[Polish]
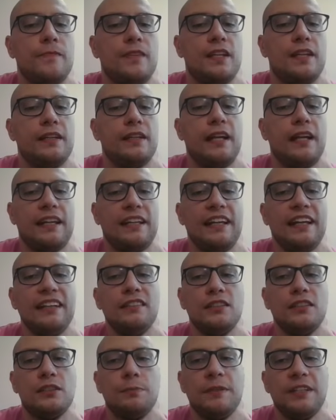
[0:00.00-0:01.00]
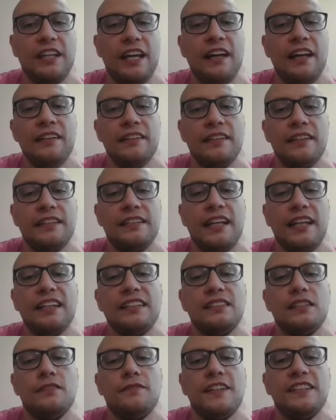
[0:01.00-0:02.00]
Jak ja to zbiję i
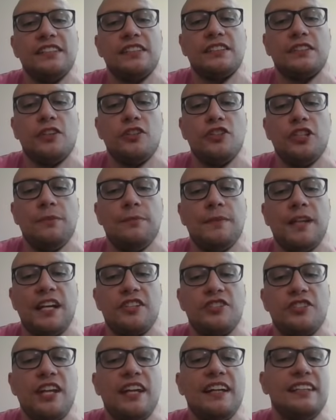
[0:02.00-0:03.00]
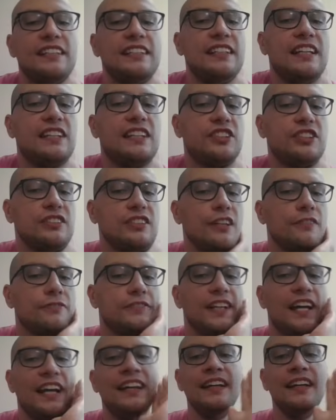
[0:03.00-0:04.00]
teraz on wejdzie skoczkiem na e4 i ja się
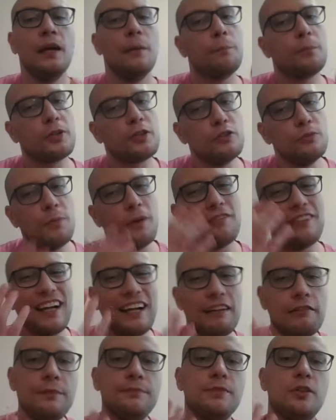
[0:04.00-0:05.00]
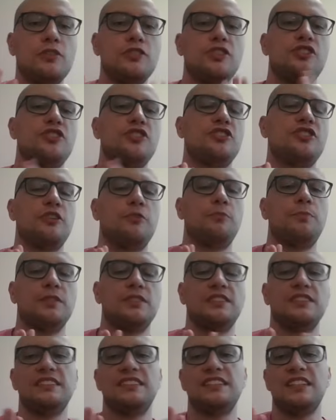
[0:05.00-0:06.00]
cofnę, próbowałem doliczyć tę
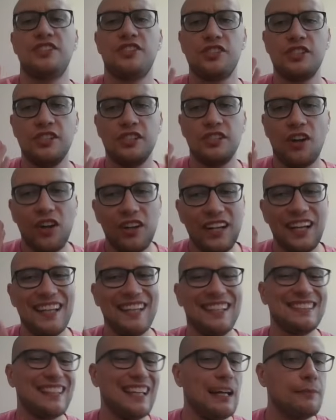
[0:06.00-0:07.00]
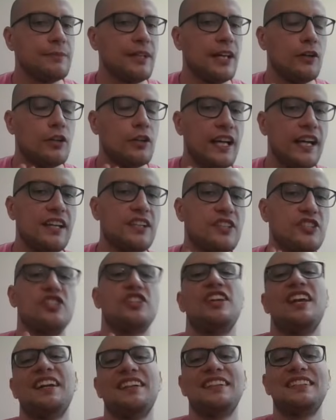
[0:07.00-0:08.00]
pozycję. Czy ona jest dla mnie ok,
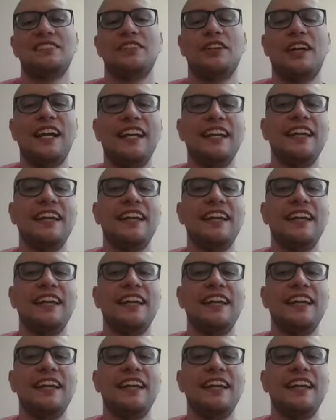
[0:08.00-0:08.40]
czy nie jest ok,